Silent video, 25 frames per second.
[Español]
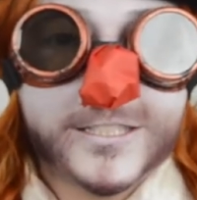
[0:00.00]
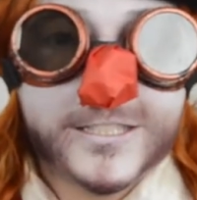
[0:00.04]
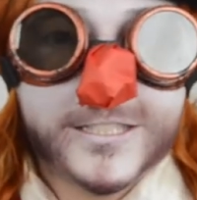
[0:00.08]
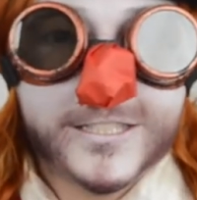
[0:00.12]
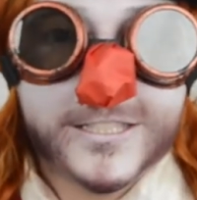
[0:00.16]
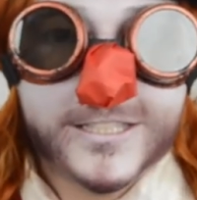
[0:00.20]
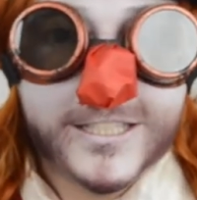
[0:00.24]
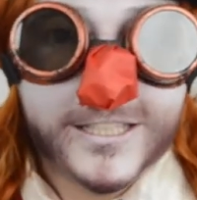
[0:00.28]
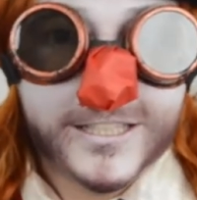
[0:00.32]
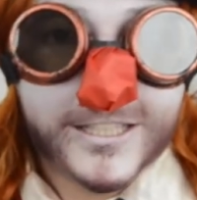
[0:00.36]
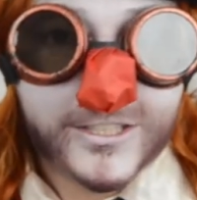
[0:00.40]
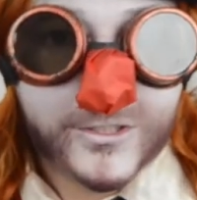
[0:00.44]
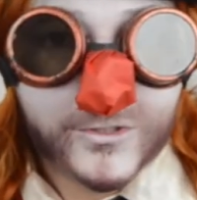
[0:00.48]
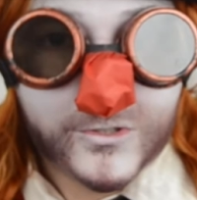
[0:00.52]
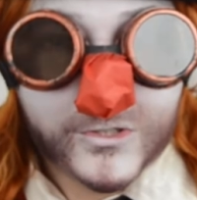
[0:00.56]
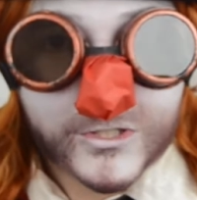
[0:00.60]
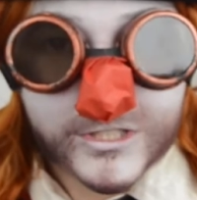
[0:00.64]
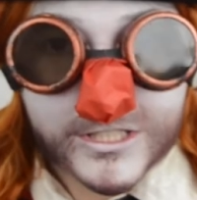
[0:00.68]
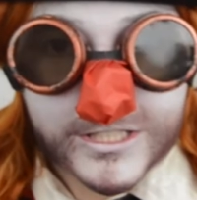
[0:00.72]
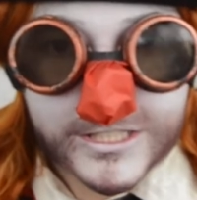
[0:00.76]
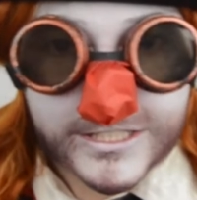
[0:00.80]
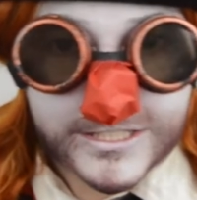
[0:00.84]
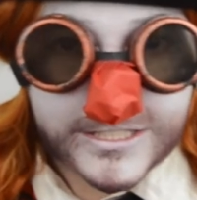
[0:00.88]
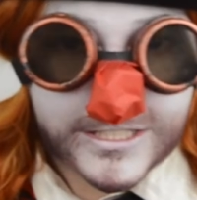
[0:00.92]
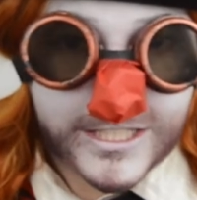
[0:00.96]
si te gustó
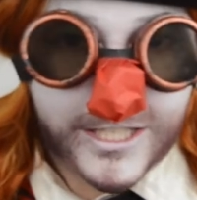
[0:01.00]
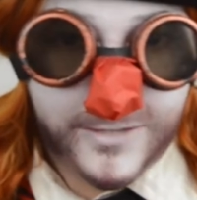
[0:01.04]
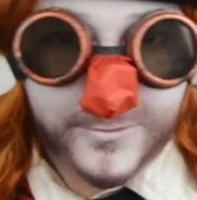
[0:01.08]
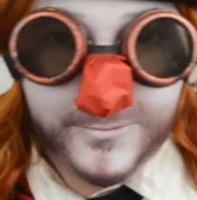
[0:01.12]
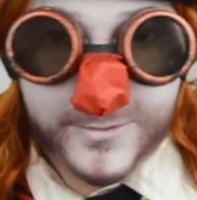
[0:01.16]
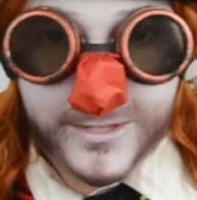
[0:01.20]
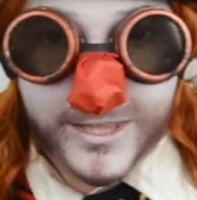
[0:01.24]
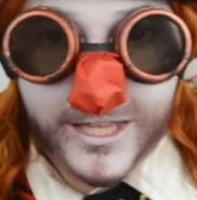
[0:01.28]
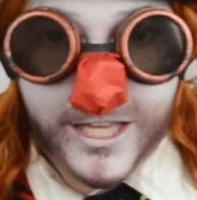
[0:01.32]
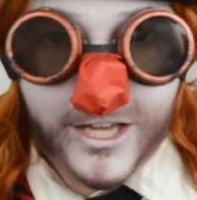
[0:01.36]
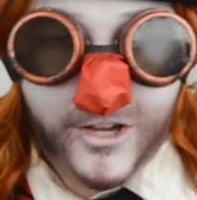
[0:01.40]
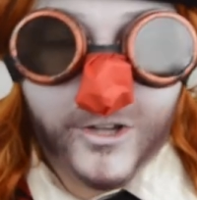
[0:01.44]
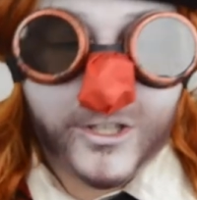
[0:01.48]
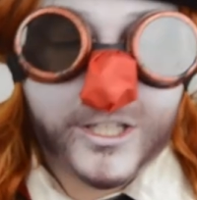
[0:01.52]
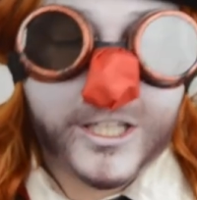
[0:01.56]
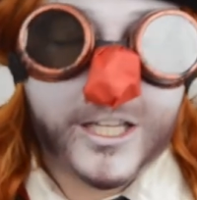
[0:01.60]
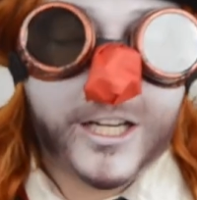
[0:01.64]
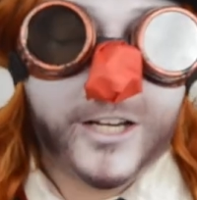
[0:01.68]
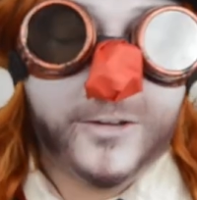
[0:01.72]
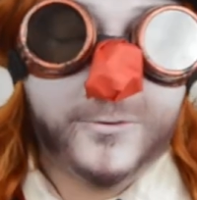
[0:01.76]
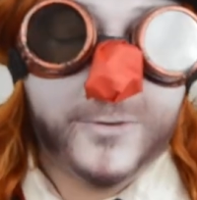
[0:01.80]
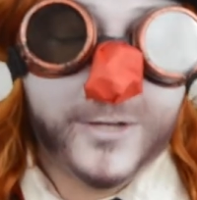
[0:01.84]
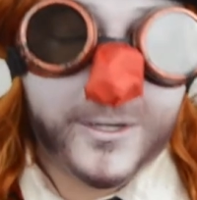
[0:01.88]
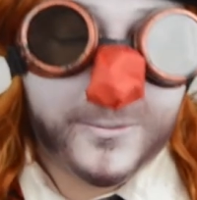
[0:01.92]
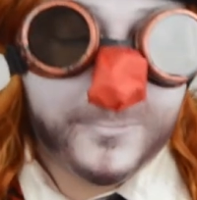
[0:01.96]
este video y
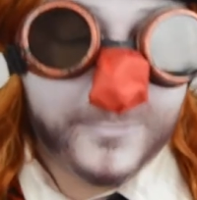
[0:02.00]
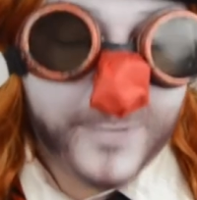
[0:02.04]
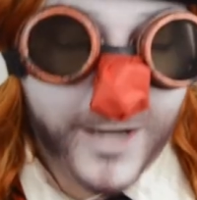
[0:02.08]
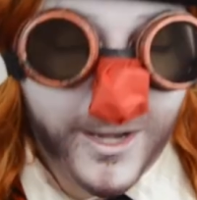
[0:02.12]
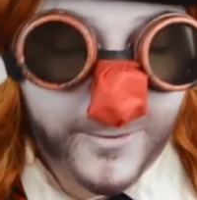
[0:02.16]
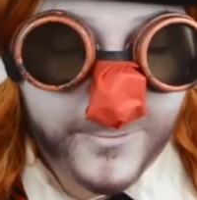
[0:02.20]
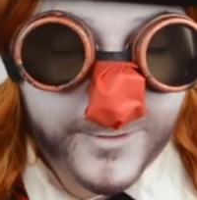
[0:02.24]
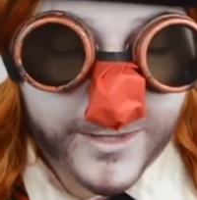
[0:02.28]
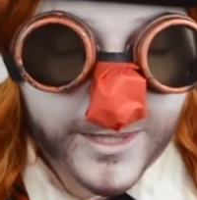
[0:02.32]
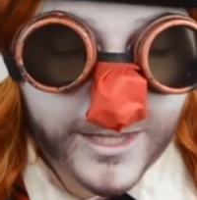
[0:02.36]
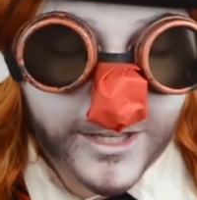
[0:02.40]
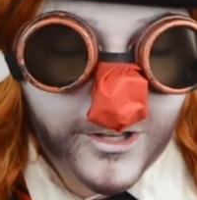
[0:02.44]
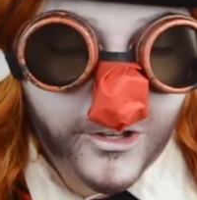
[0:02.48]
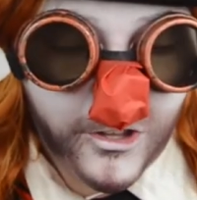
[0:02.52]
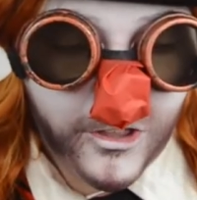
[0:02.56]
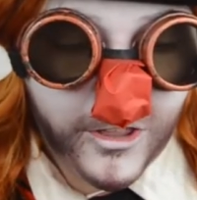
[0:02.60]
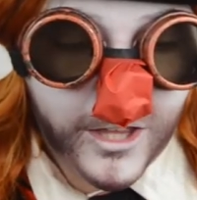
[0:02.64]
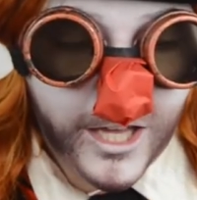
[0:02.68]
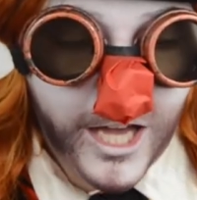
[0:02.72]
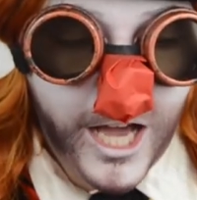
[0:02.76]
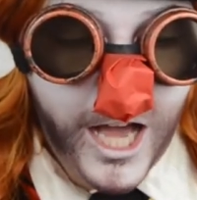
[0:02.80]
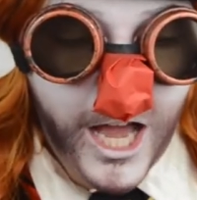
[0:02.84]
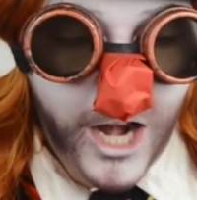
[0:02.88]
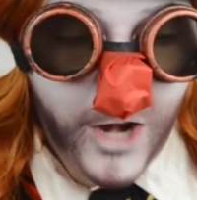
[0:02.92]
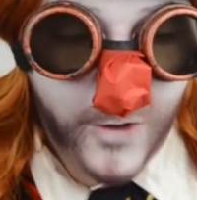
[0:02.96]
quieres ver más videos de
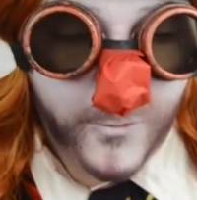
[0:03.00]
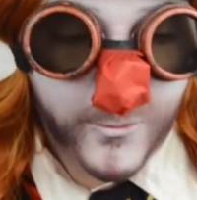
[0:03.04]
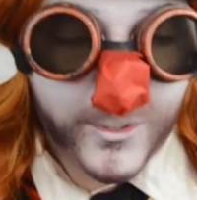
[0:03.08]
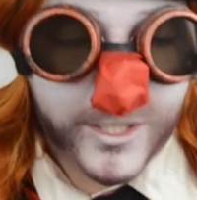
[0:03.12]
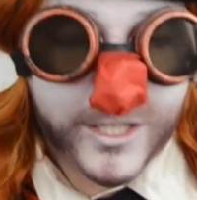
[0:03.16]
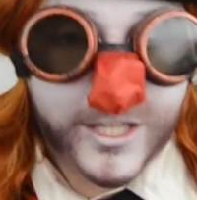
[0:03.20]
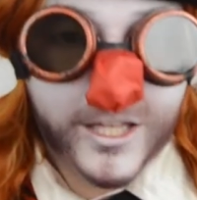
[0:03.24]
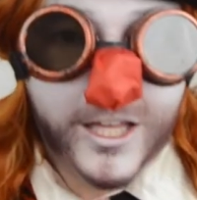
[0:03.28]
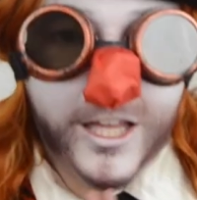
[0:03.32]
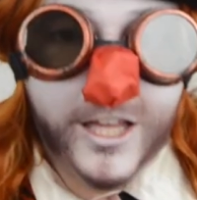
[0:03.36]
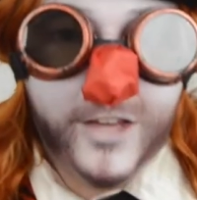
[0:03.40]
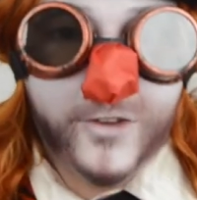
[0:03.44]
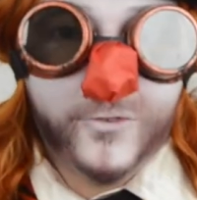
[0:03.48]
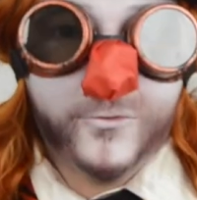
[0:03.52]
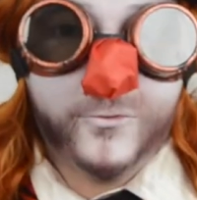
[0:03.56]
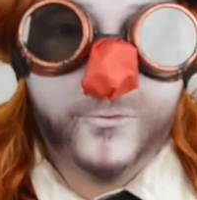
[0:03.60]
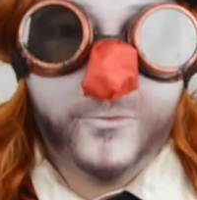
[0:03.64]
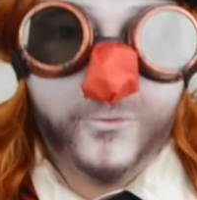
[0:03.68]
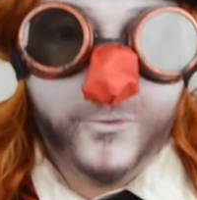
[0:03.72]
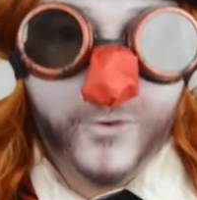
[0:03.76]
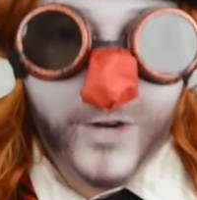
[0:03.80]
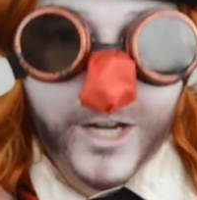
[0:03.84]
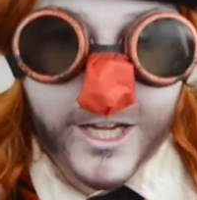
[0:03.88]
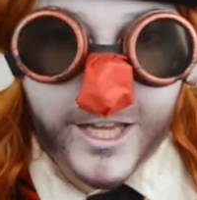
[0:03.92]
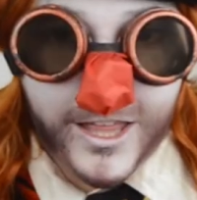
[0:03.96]
Halloween
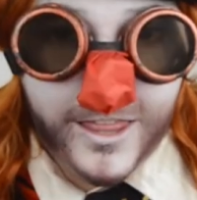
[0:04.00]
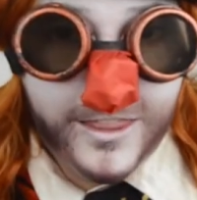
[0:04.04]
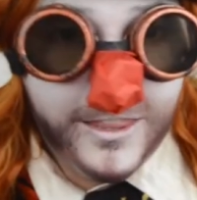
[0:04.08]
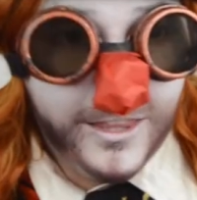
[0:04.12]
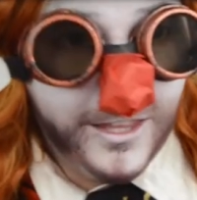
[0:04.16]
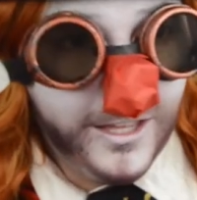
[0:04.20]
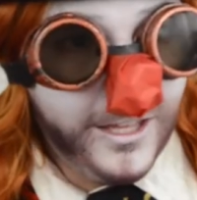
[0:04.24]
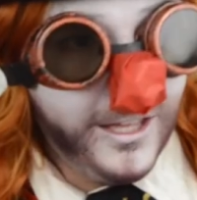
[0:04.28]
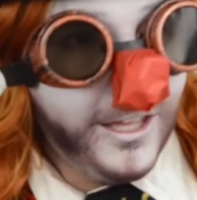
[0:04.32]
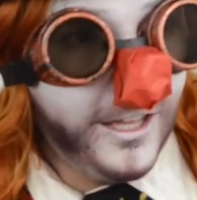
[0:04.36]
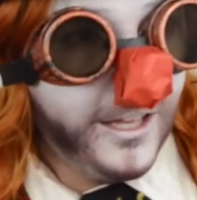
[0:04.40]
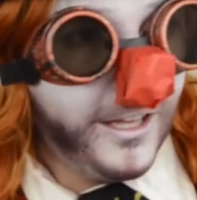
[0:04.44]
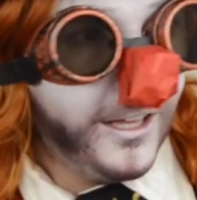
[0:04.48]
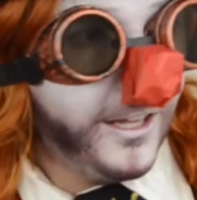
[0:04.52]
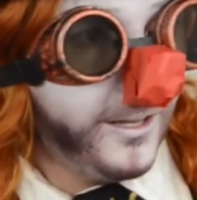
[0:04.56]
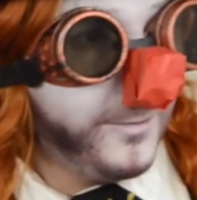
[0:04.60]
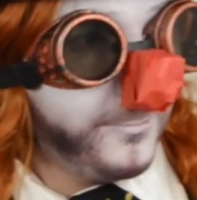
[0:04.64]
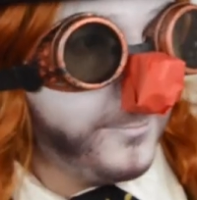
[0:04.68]
fuera del el